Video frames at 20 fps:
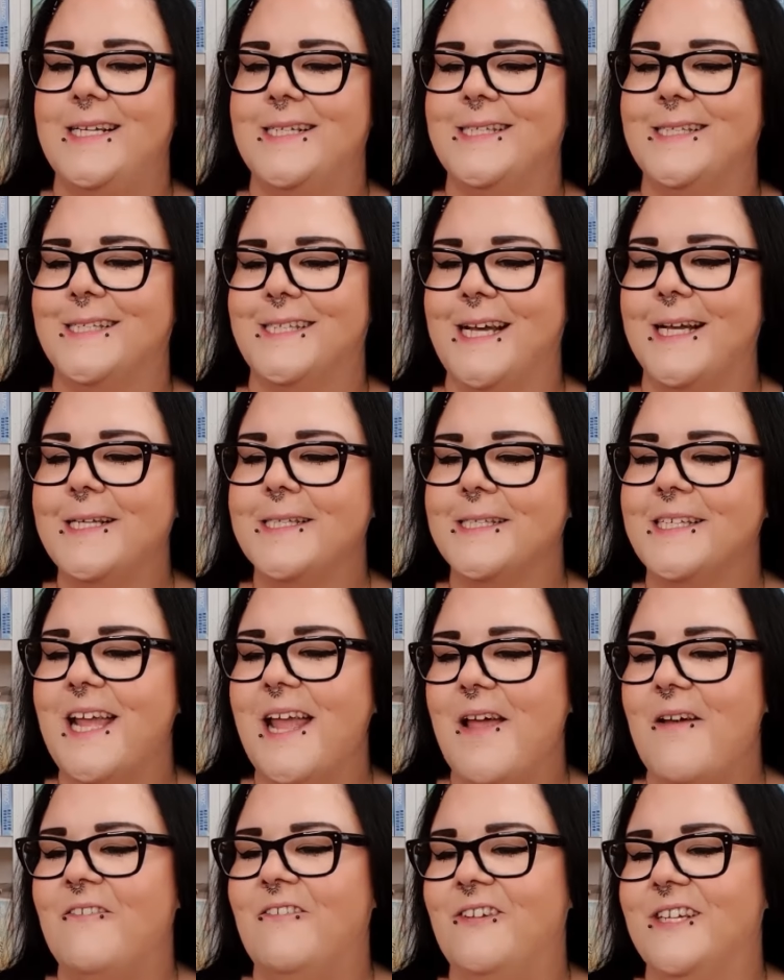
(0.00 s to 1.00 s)

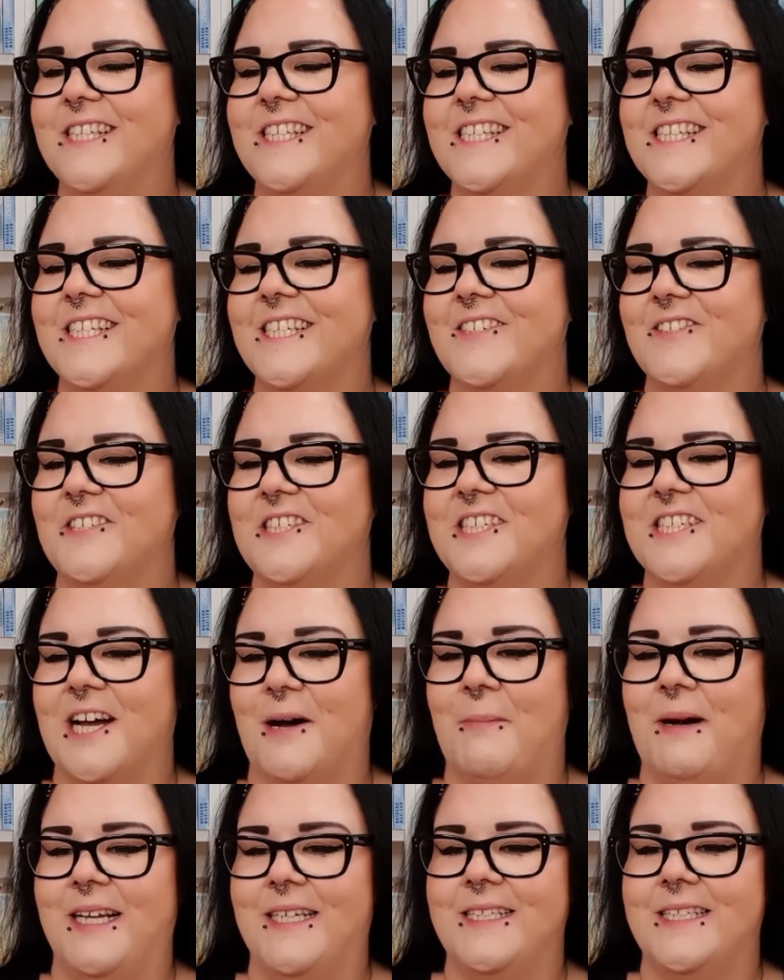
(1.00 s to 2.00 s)
Sexy, witzig und
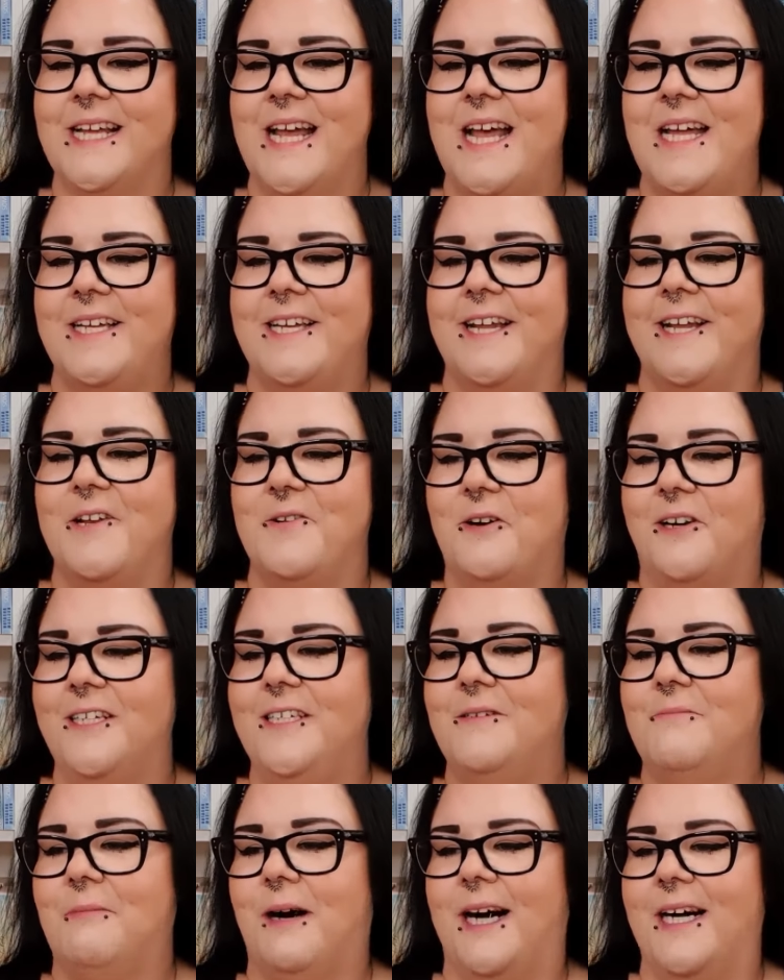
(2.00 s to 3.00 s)
charmant, der
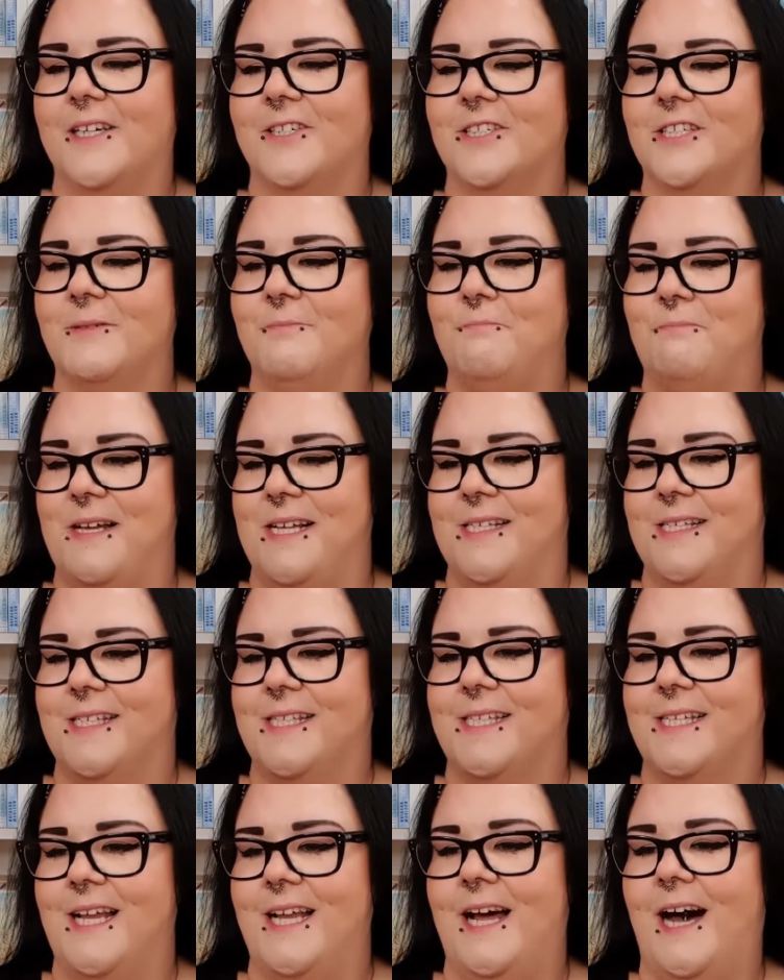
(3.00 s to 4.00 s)
neue magische
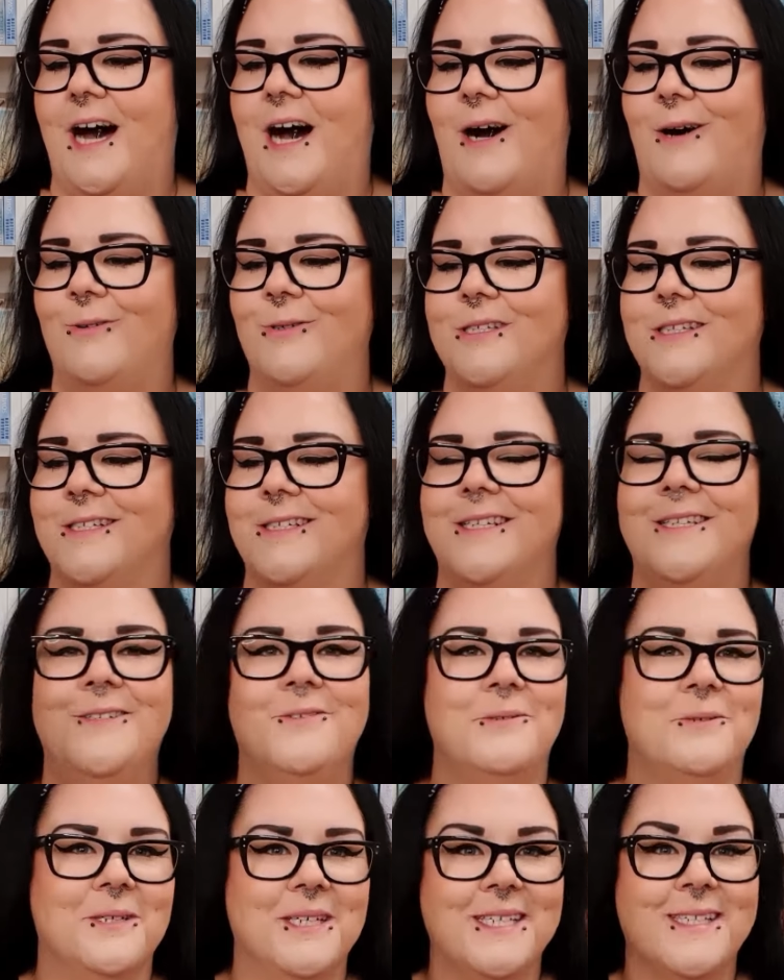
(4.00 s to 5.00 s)
Bestseller aus
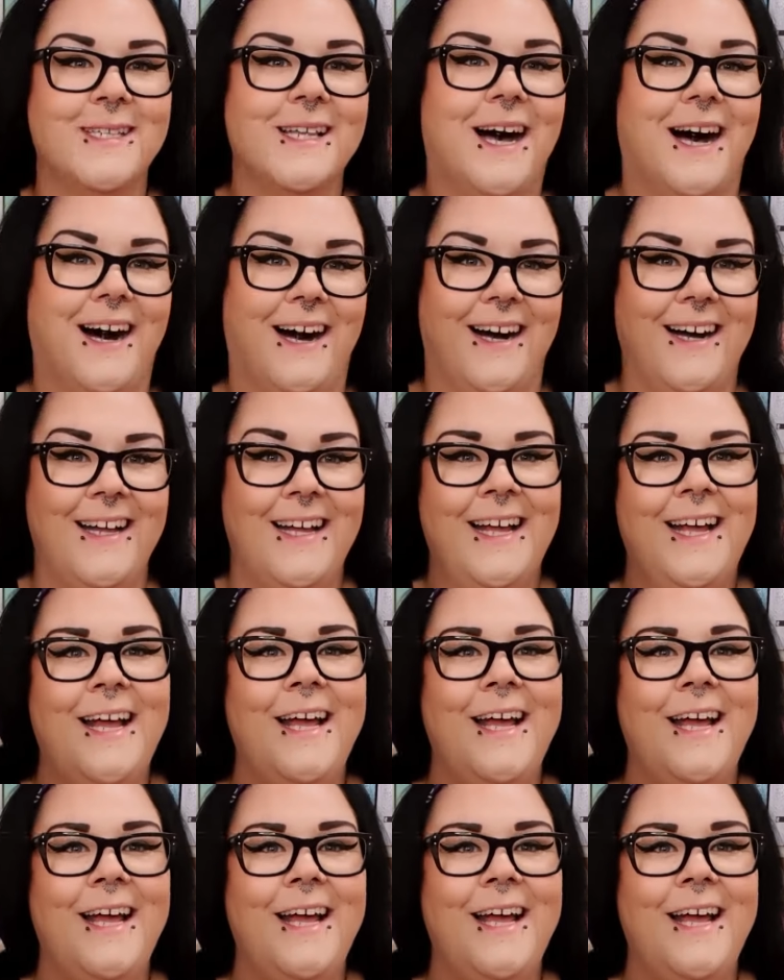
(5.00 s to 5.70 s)
den USA.